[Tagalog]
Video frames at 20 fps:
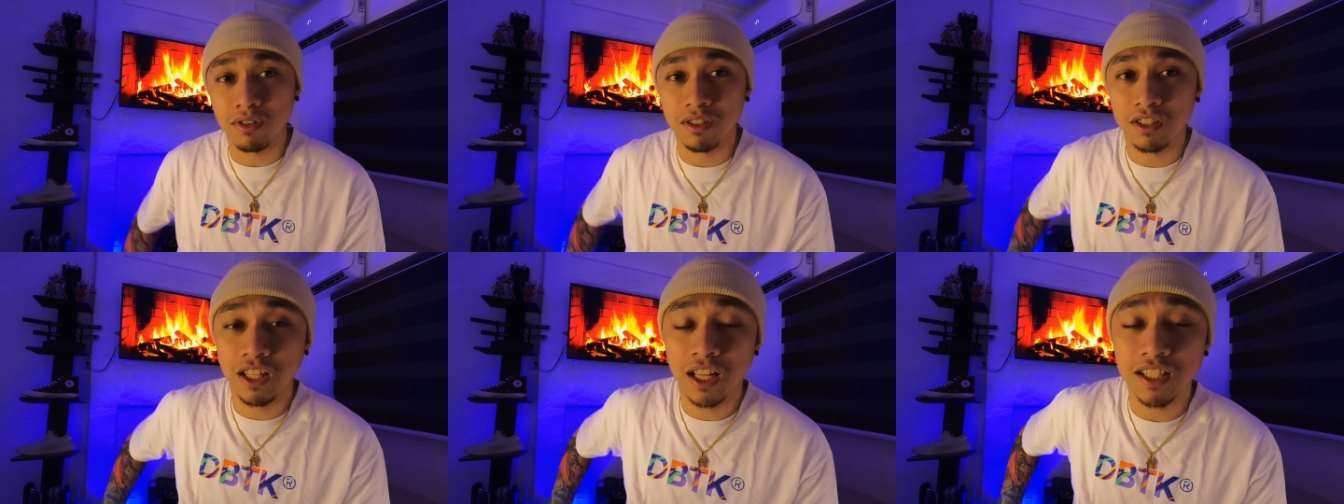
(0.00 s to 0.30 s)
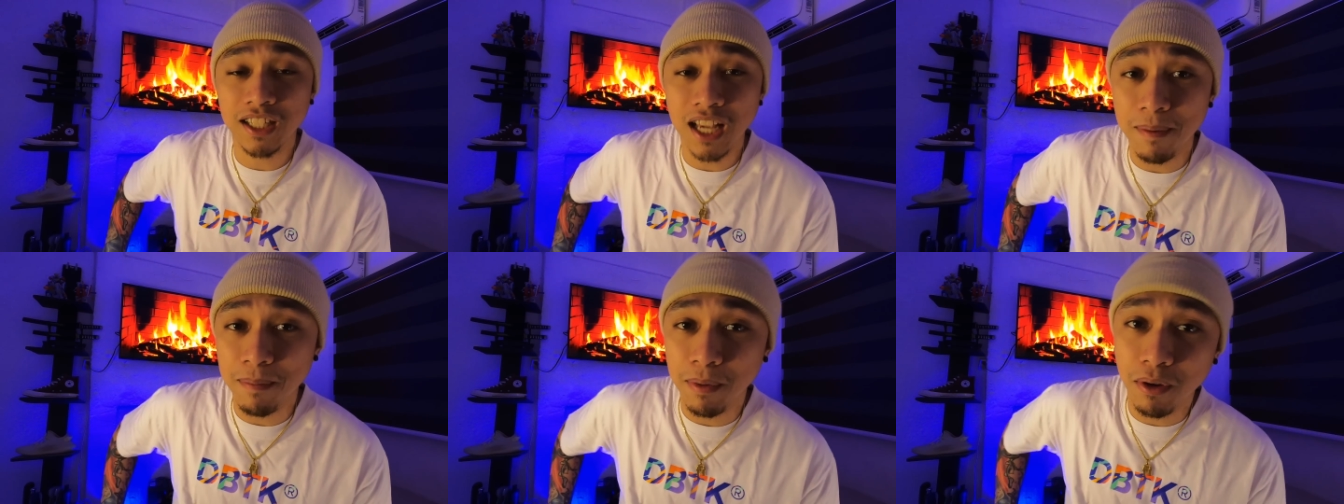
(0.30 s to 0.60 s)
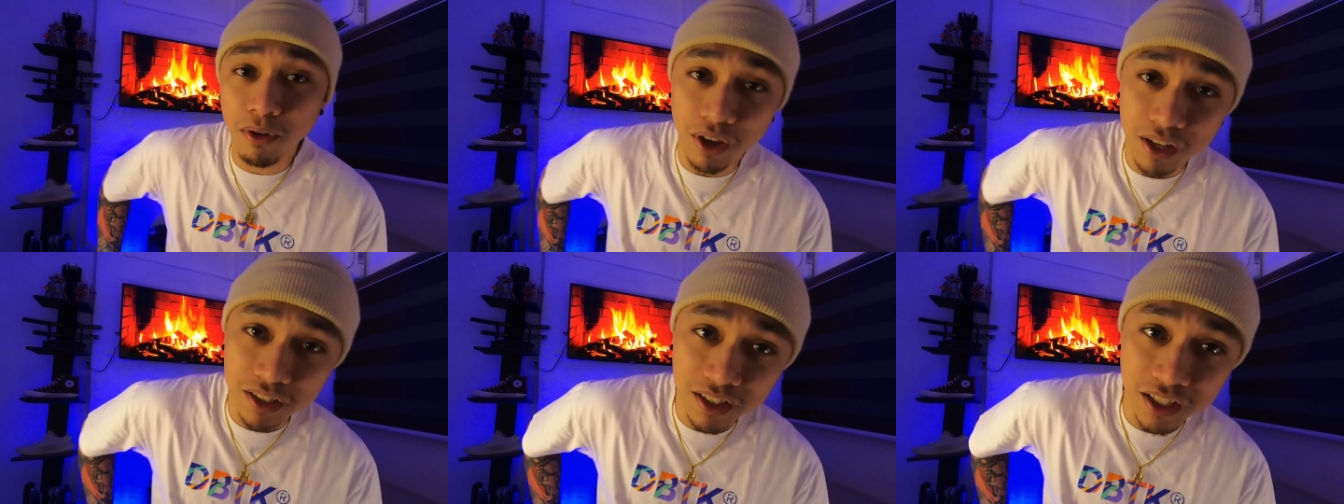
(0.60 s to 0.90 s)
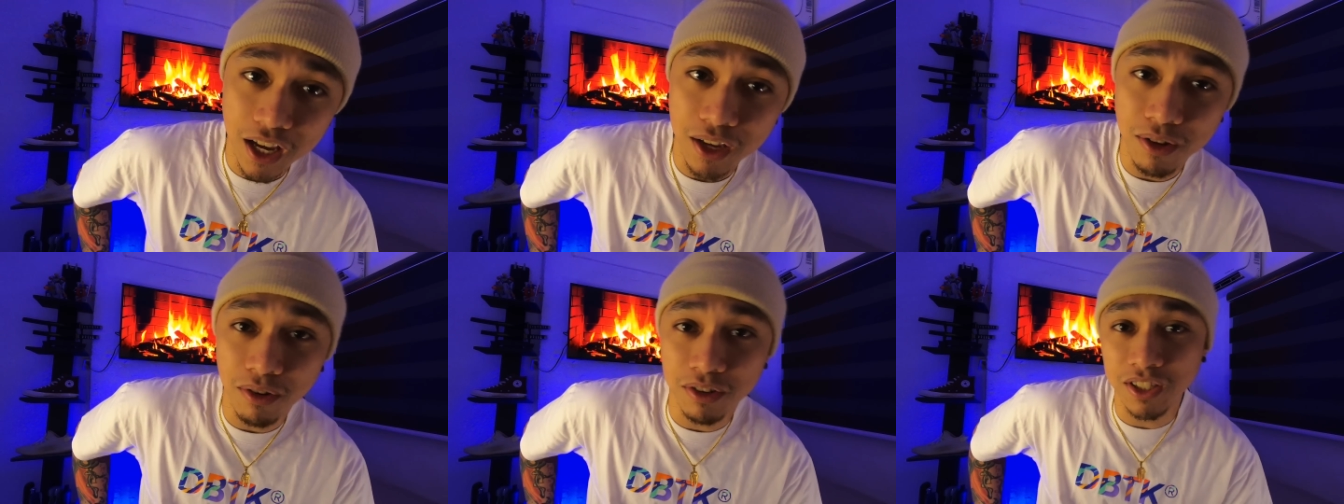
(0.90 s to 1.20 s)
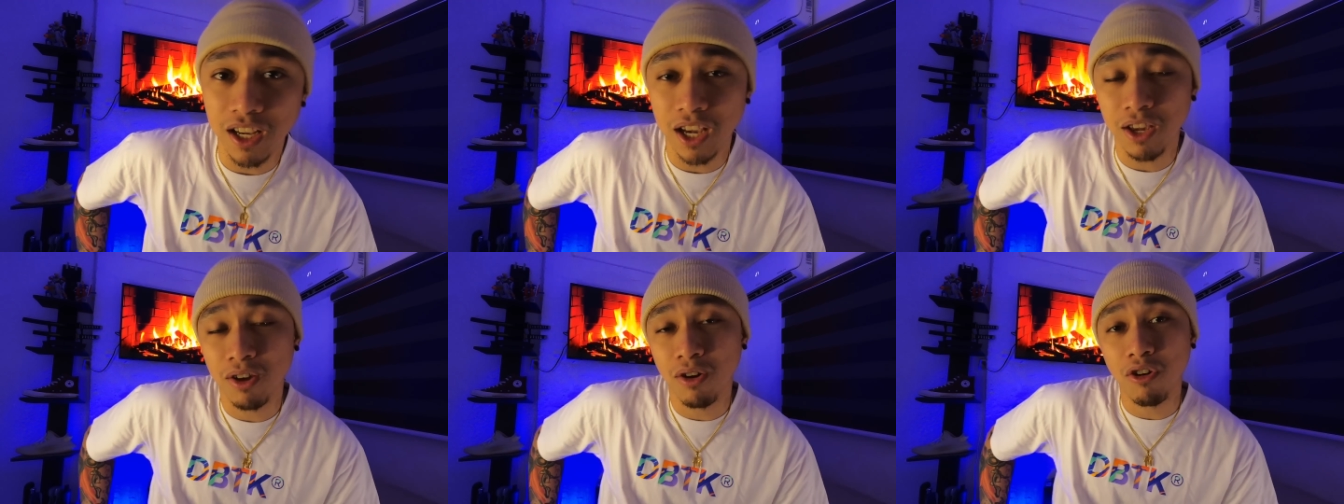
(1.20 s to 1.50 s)
sinasabi ko yan sa inyo
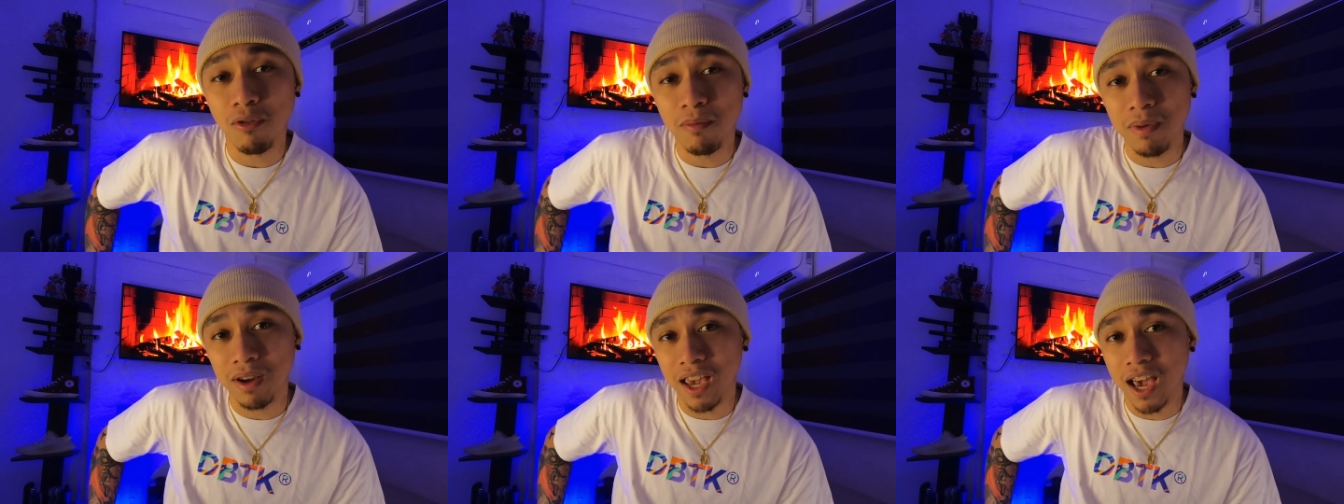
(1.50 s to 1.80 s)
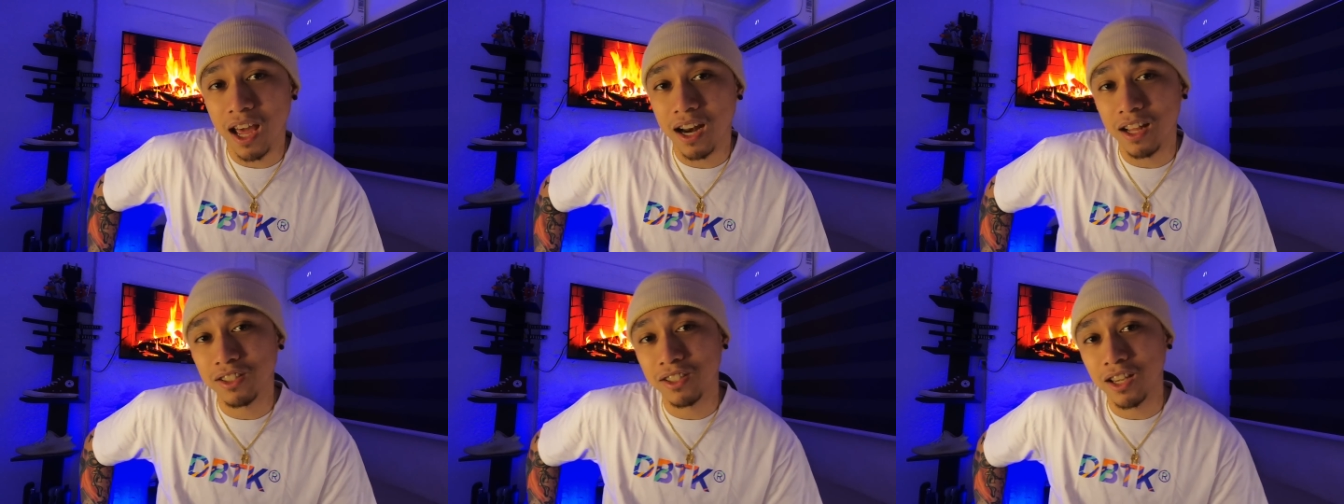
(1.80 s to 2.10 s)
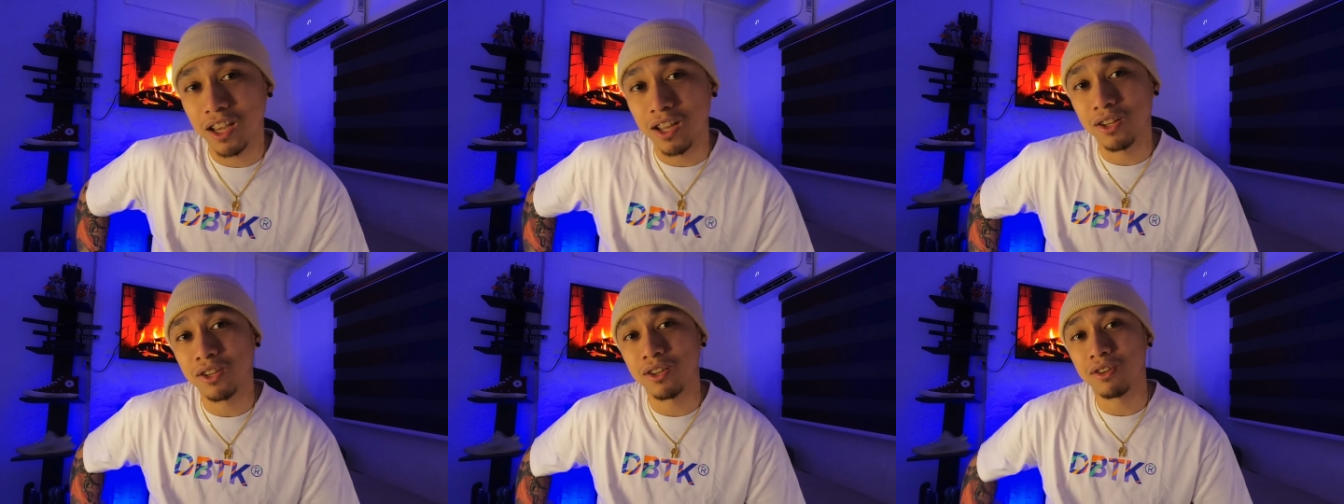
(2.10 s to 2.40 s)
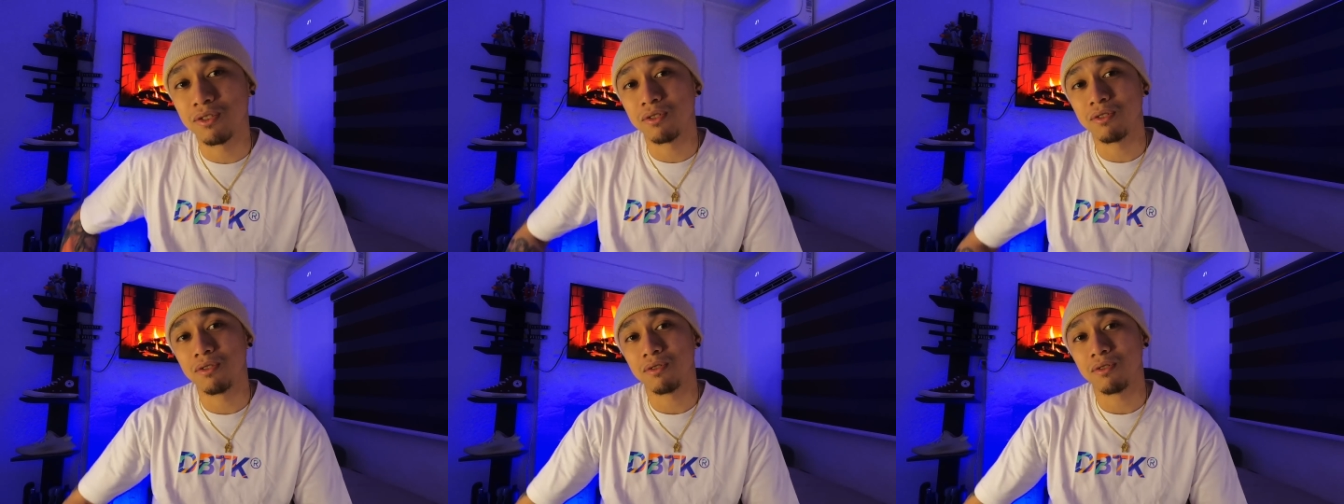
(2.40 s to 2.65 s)
kasi ayoko mangyari sa inyo yun.